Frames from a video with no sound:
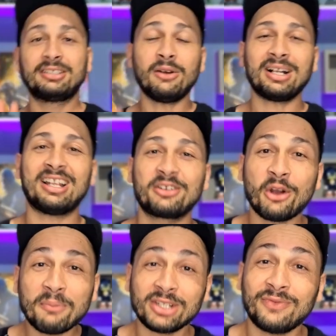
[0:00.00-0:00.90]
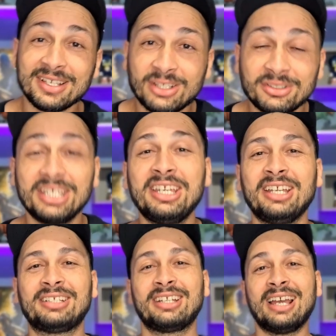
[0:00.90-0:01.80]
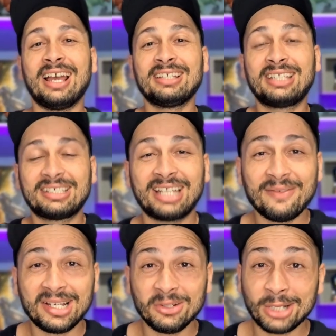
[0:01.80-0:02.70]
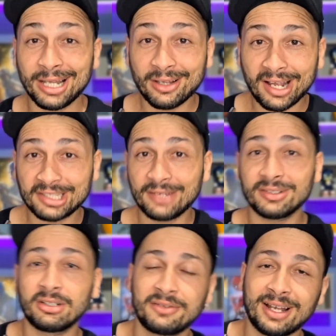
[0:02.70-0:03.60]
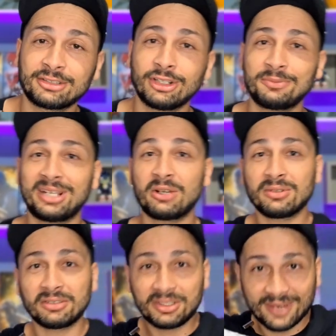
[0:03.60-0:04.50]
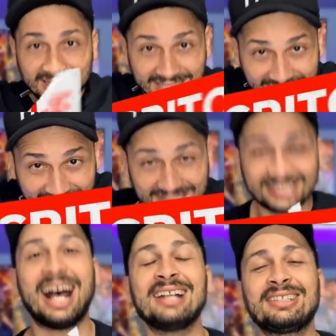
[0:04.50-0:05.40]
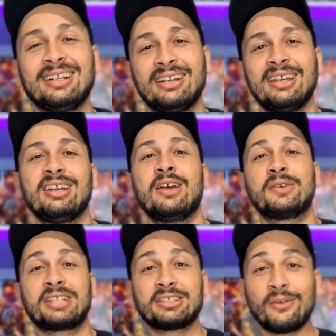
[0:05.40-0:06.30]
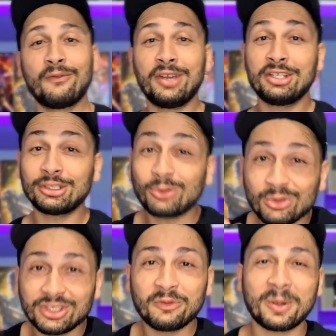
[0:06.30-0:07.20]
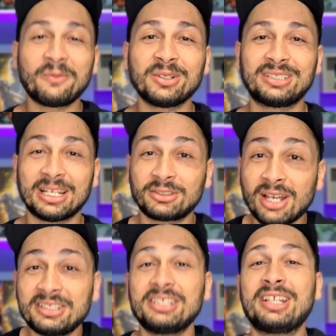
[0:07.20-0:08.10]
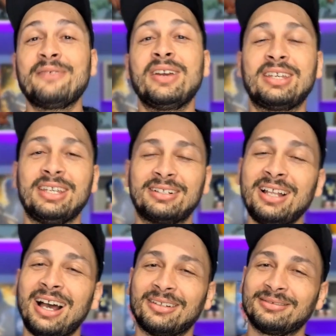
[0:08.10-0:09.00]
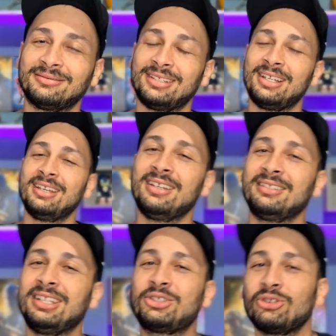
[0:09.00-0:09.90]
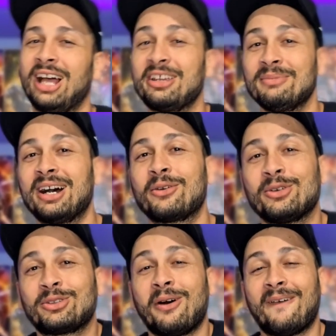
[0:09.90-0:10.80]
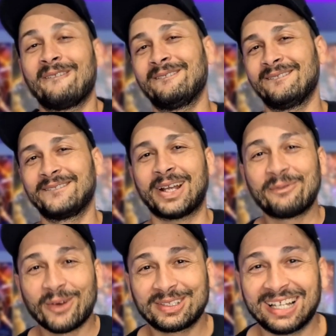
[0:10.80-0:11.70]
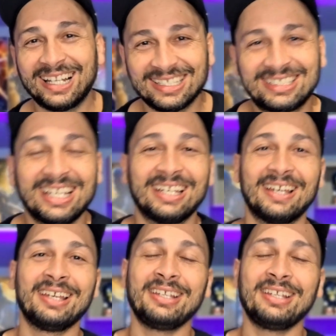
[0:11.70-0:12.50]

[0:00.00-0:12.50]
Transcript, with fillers: Então, galera, o que eu posso fazer é o seguinte: se inscreva aqui no canal e ative as notificações, porque quando eu tiver a data exata, eu vou trazer um vídeo exclusivo para você. Só se inscrever aqui, claro. Deixa o like maroto, ó, para fortalecer.